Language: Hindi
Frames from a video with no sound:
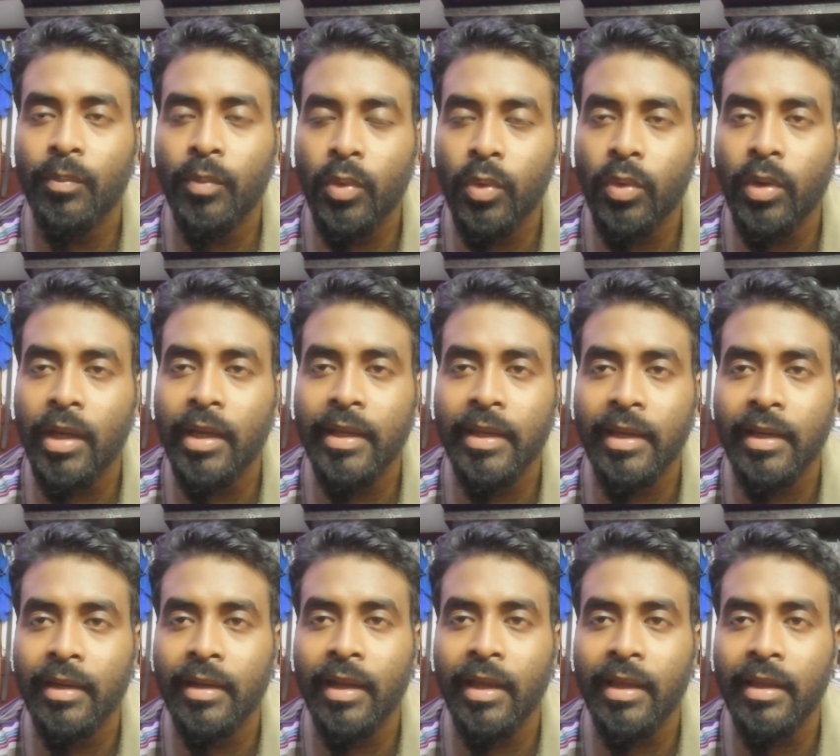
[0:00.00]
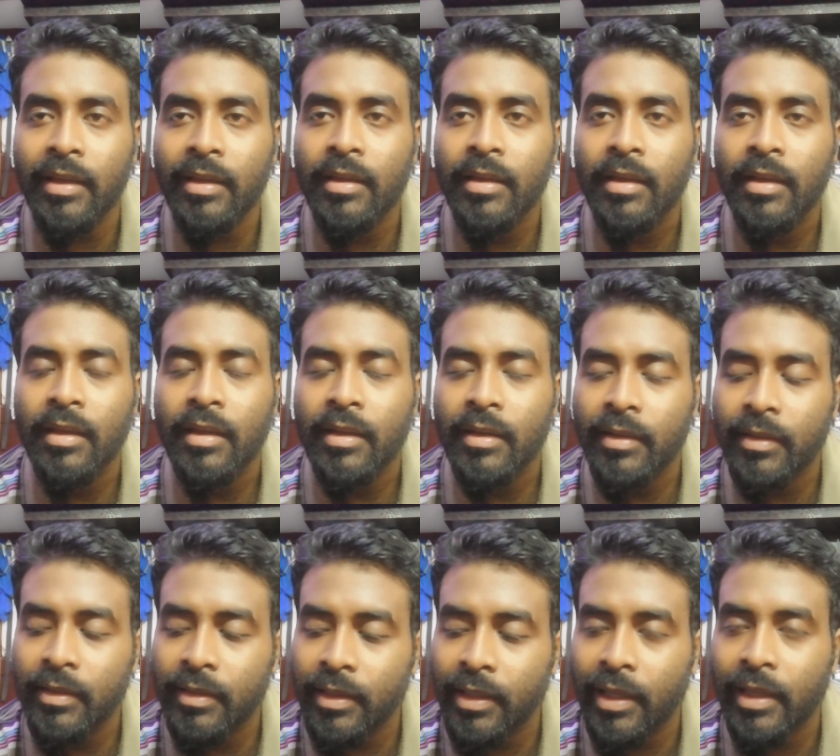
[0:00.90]
ब्लू आई ग्रीन आई
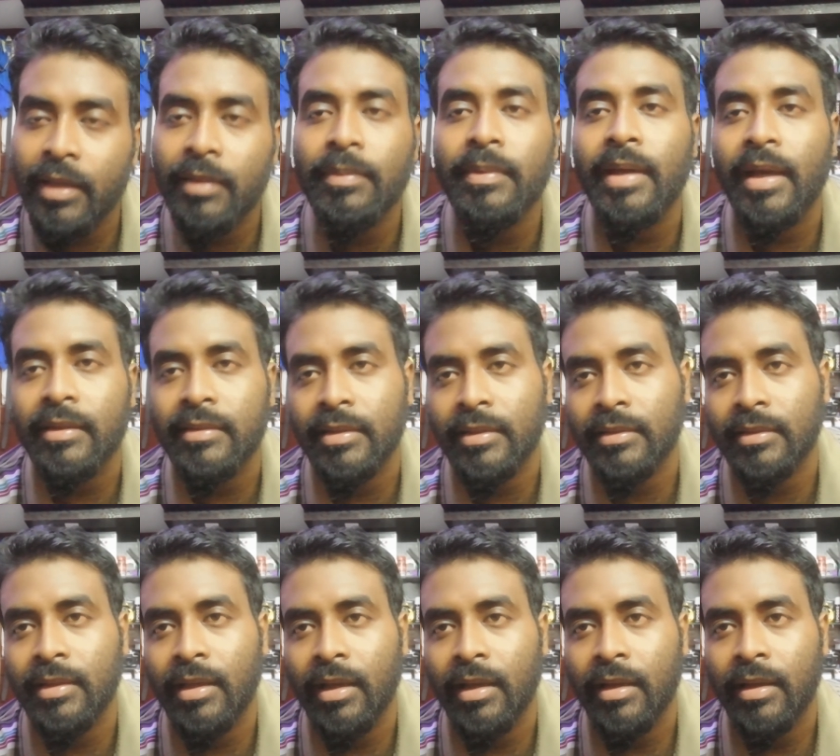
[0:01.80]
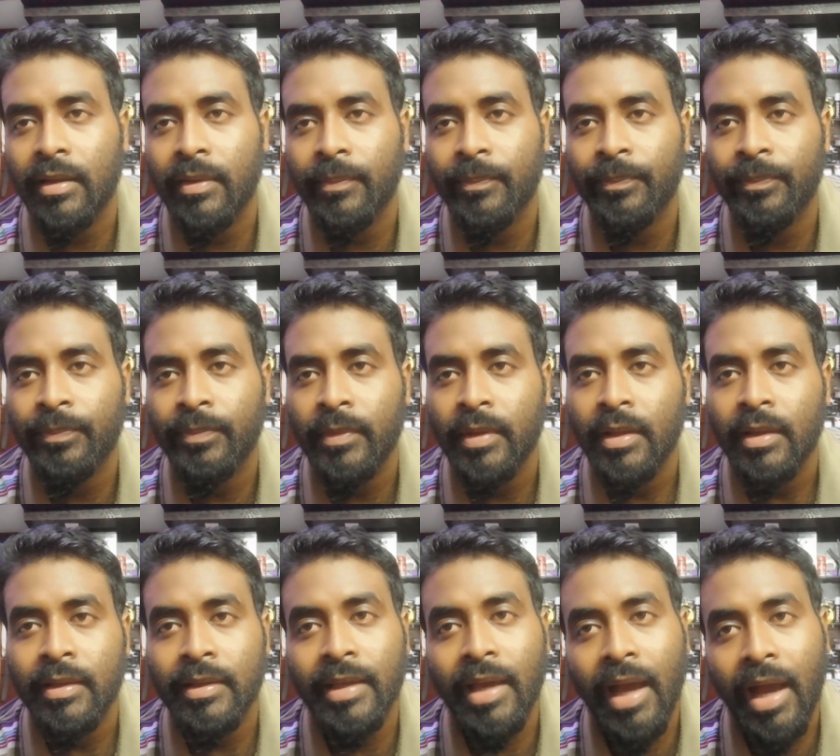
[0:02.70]
नहीं भी आ सकता है
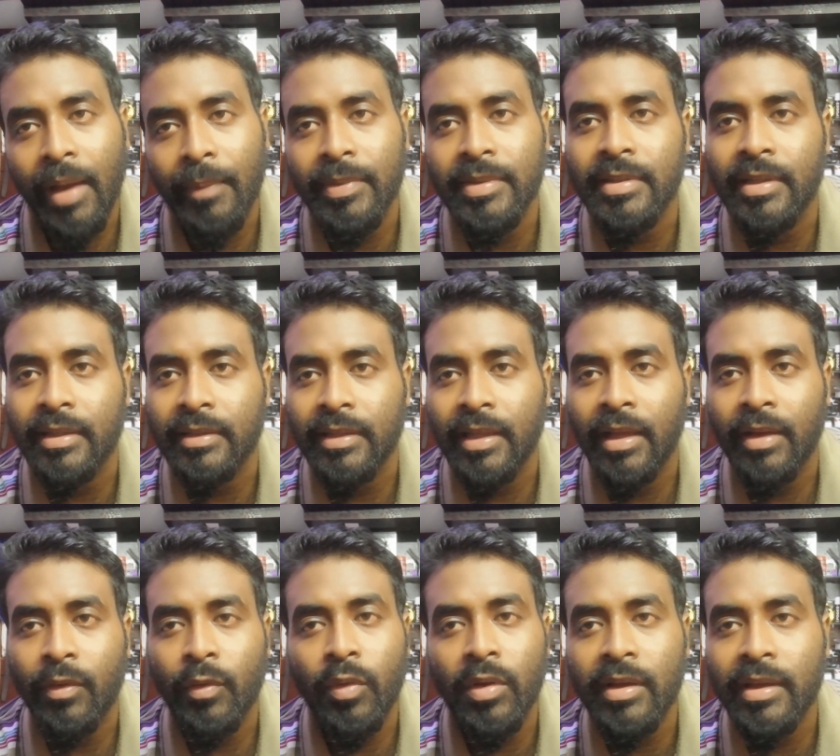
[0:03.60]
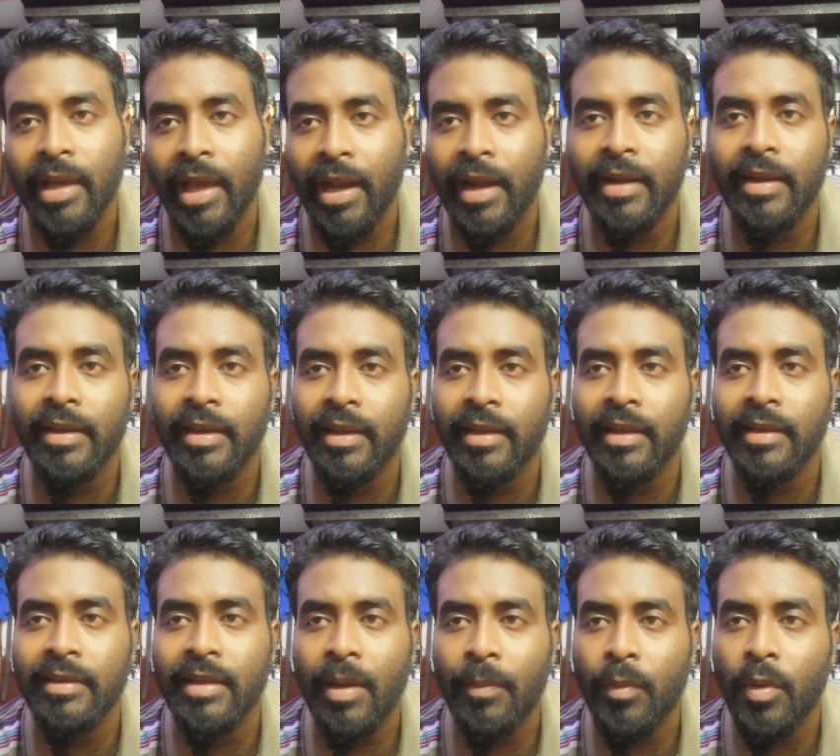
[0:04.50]
या आ भी सकता है कोई गारंटी नहीं
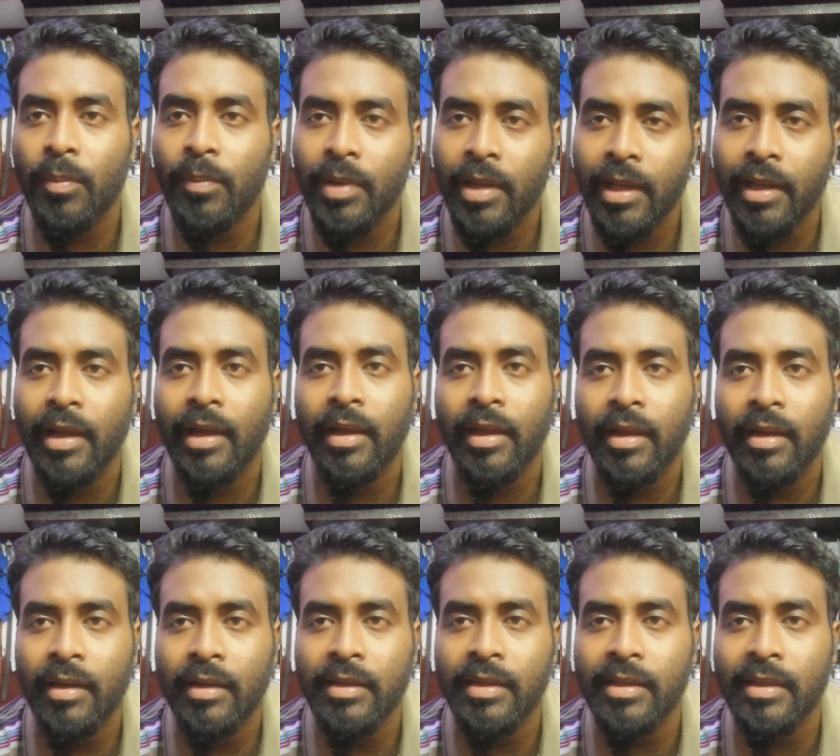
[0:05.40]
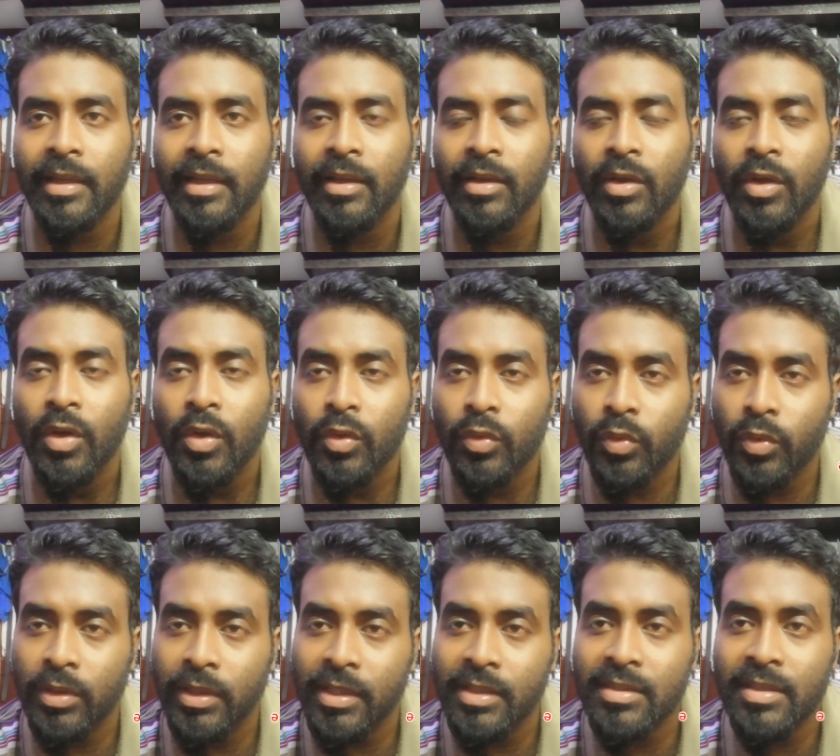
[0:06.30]
है कि आपको मिलेगा ठीक है
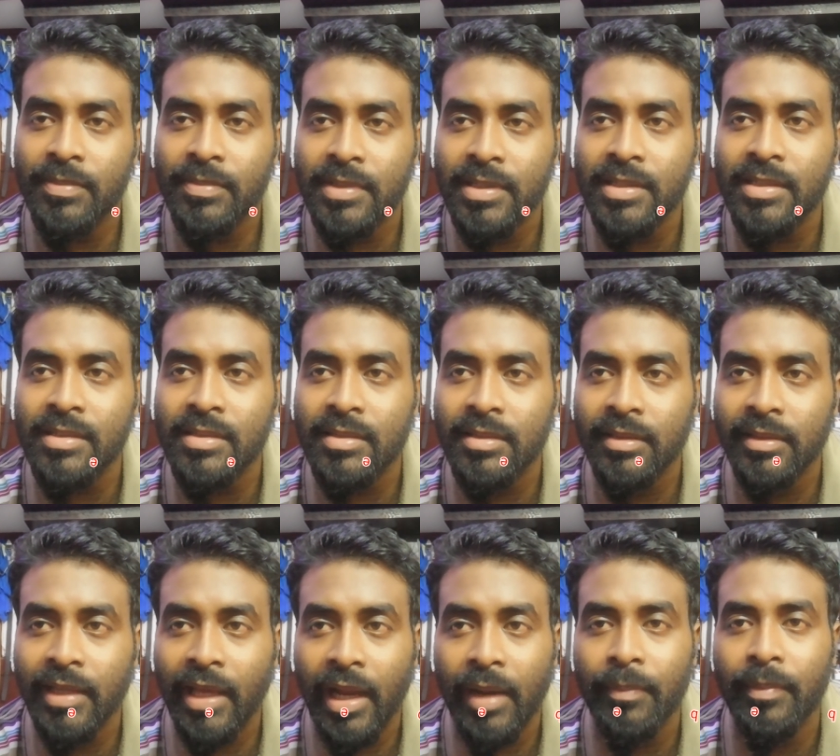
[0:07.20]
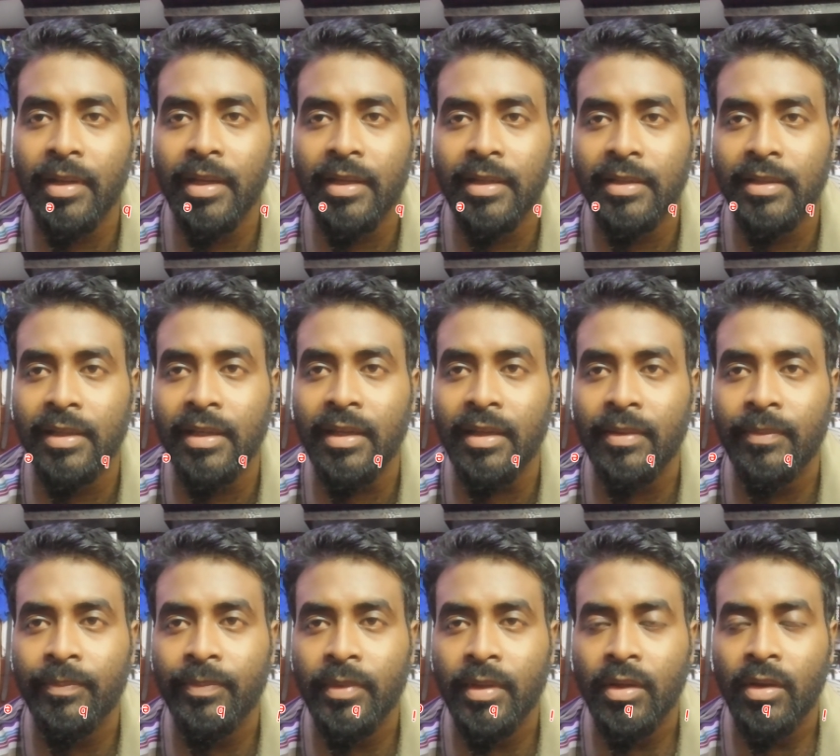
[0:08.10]
तो ये सब चीज़ ध्यान में रखिए
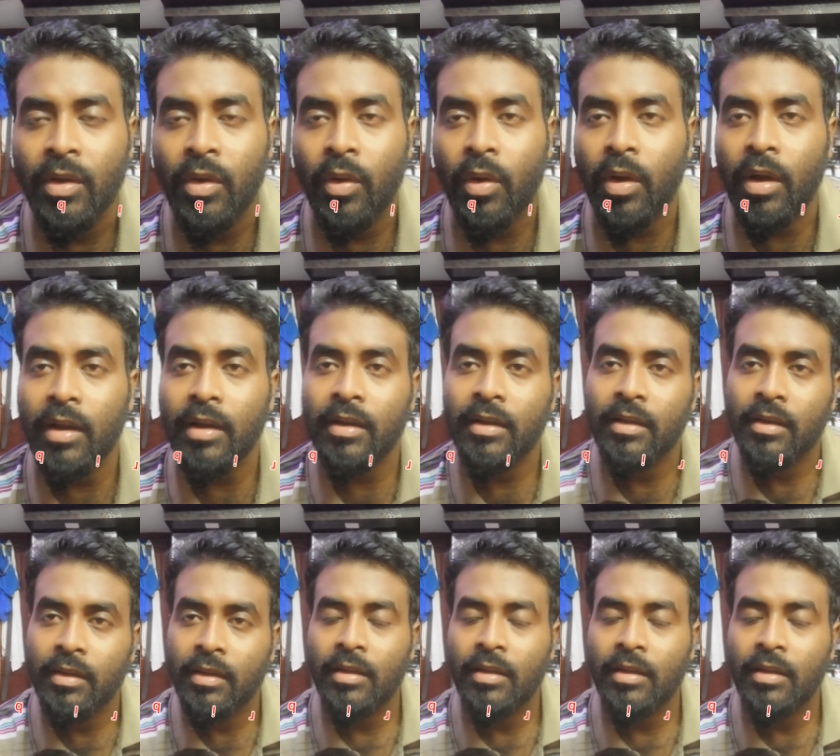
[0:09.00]
और